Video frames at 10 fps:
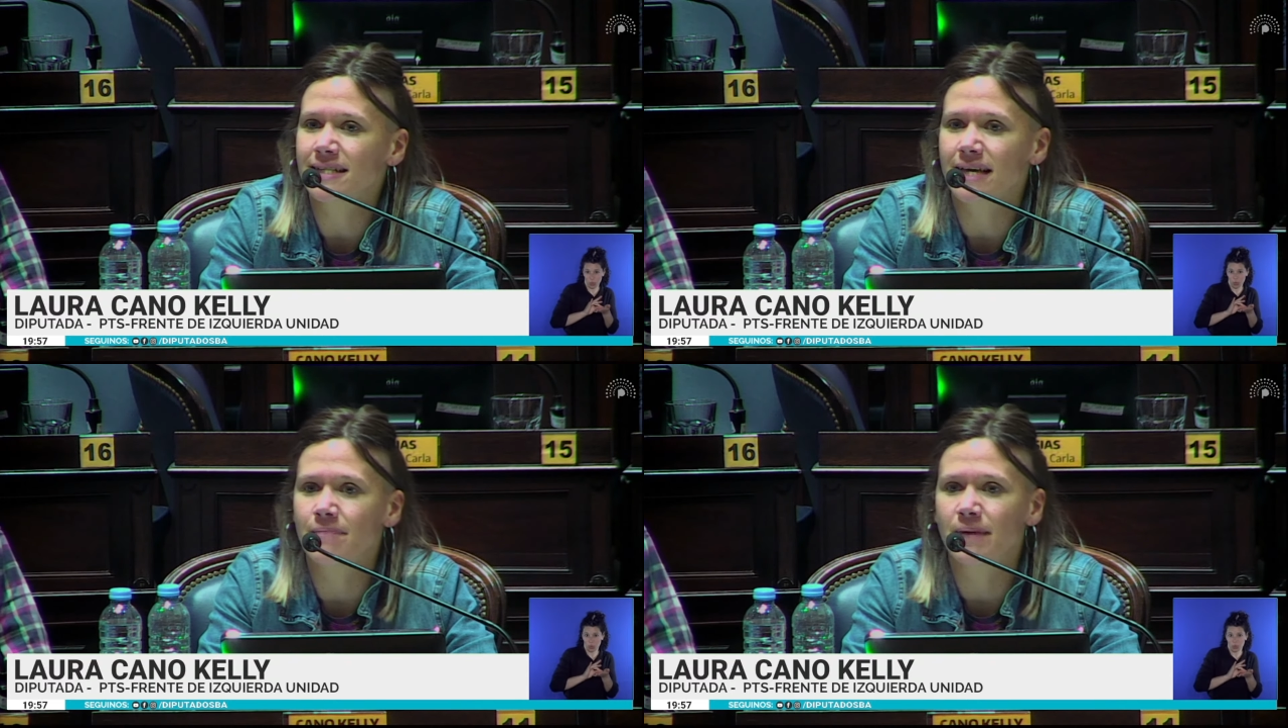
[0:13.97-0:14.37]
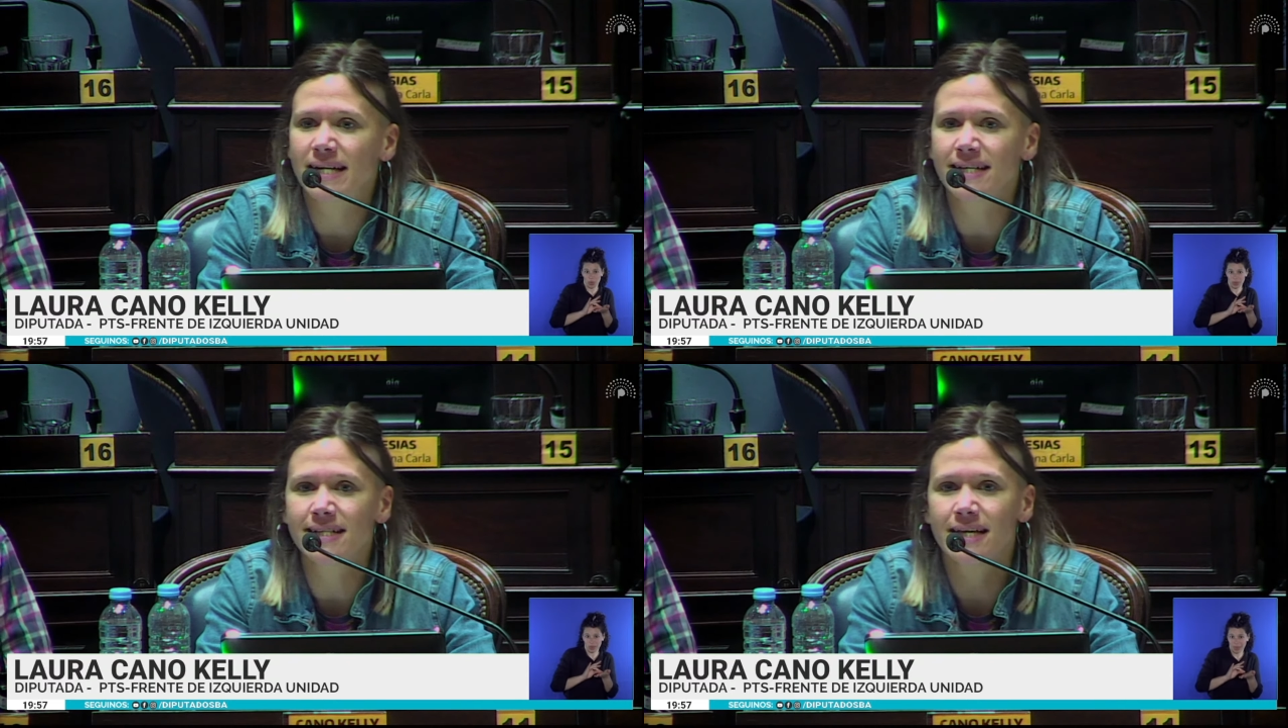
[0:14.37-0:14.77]
que
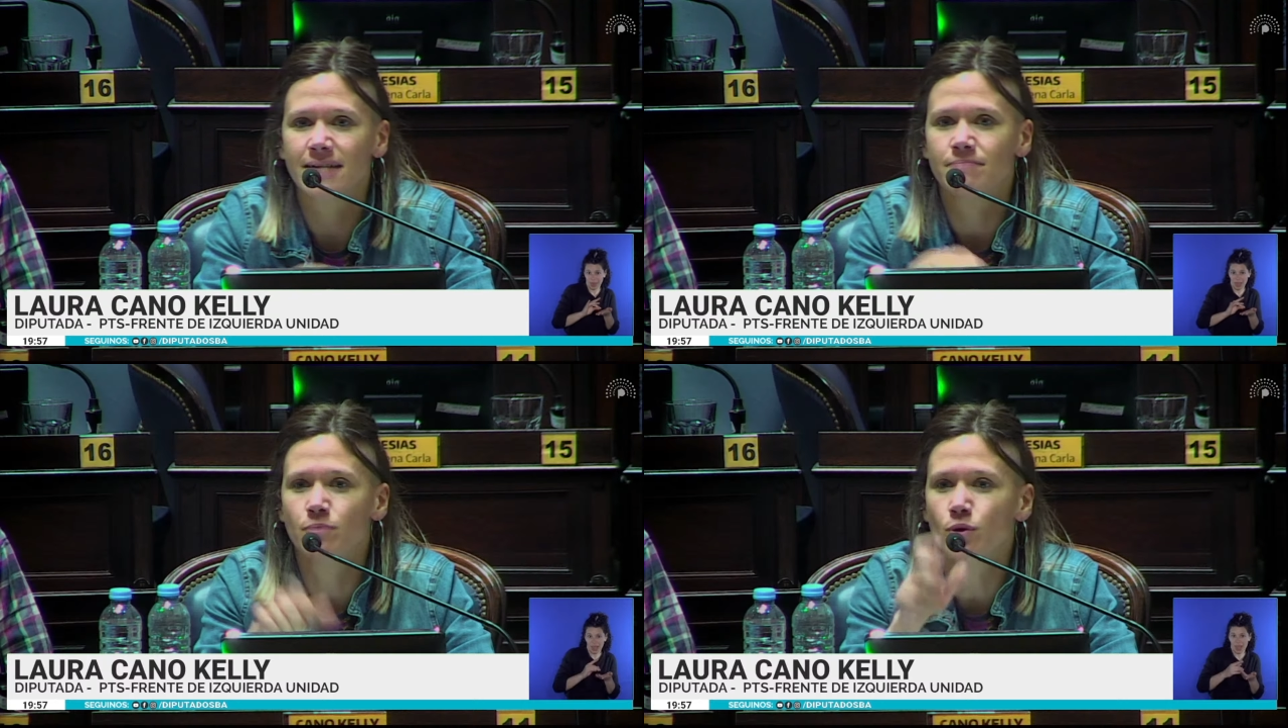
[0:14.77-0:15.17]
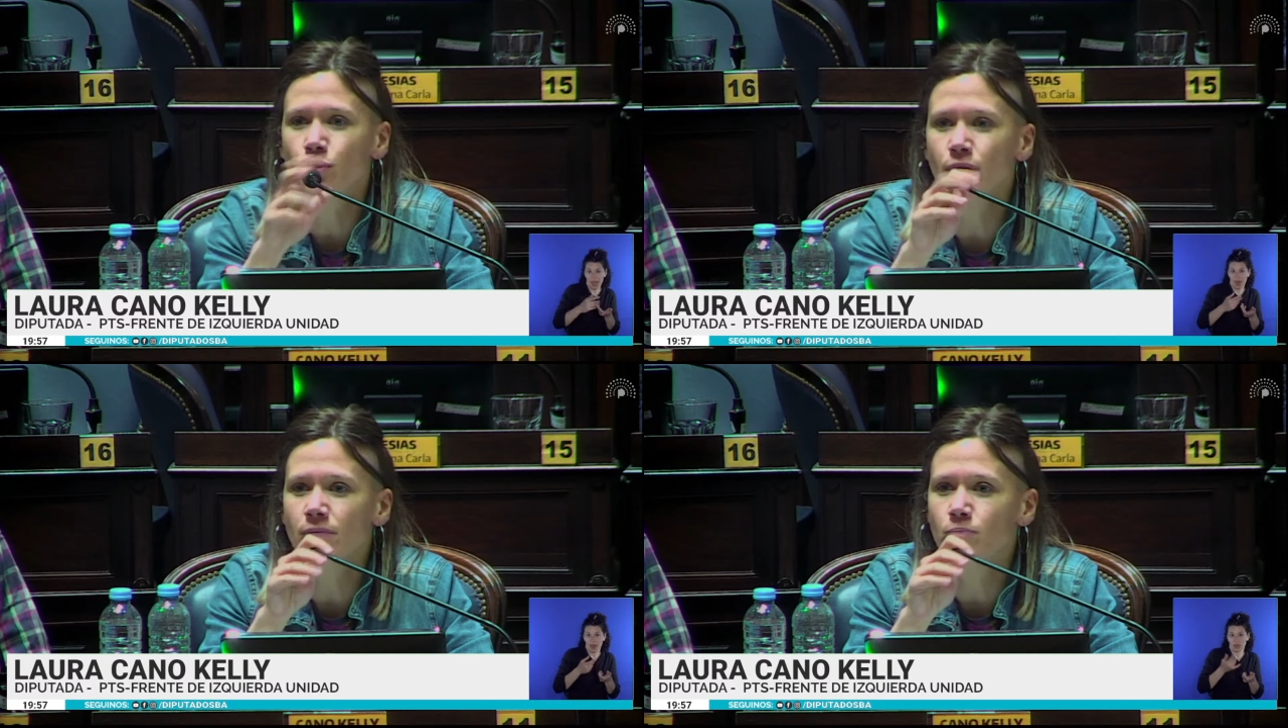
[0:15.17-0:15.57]
parecen
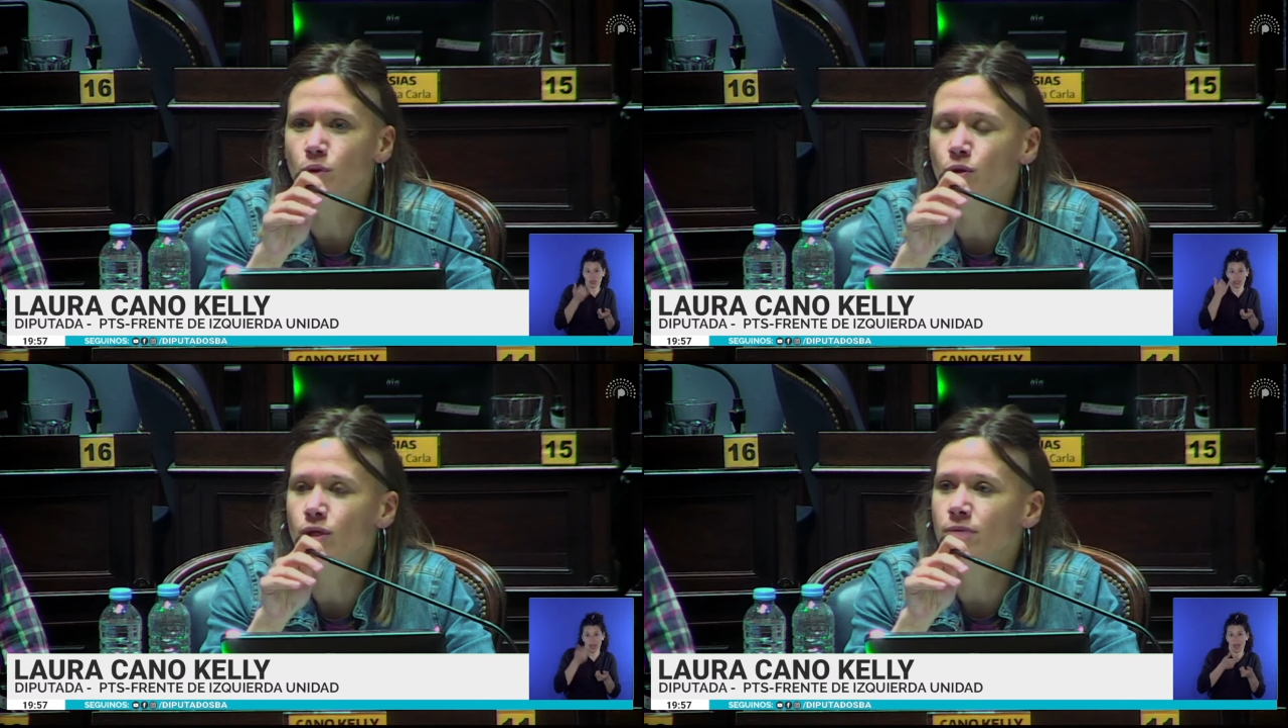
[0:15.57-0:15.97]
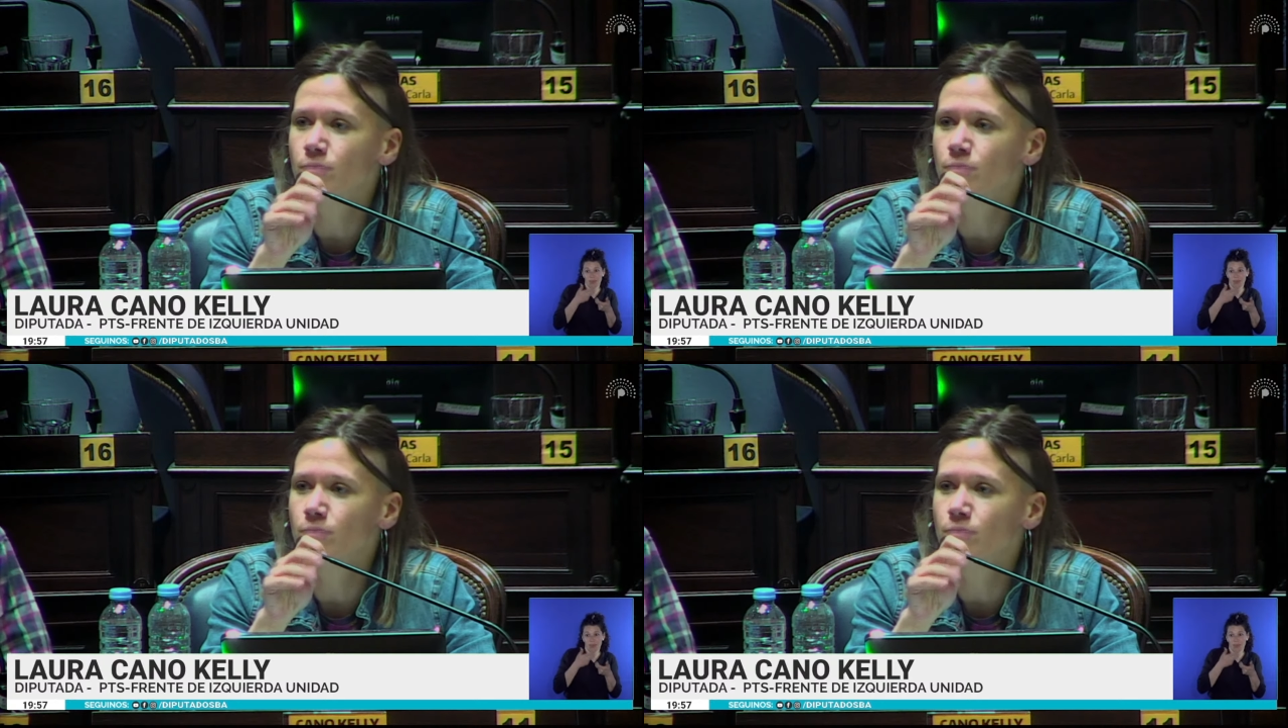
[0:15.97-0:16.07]
muy, muy,